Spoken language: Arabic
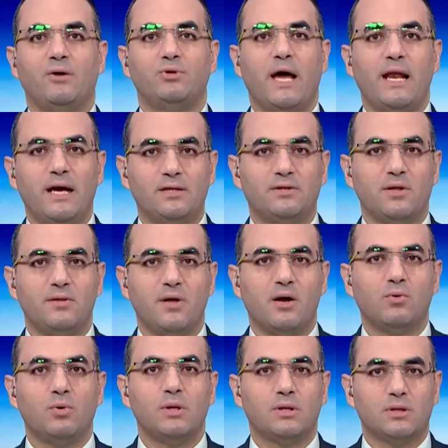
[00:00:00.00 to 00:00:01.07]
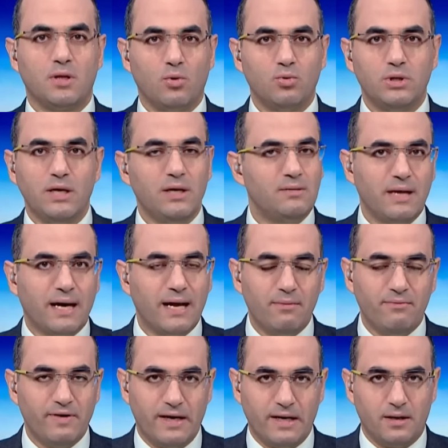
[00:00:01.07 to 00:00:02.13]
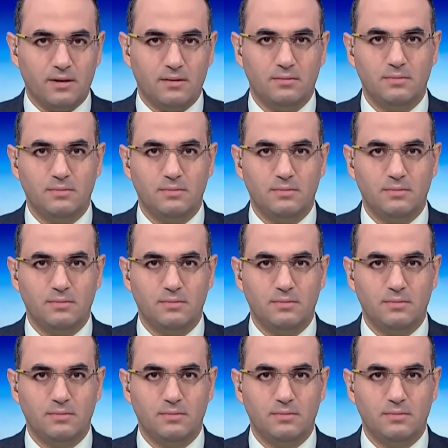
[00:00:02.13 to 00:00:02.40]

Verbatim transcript: لو ده الاعتذار والتوضيح ده كلام فارغ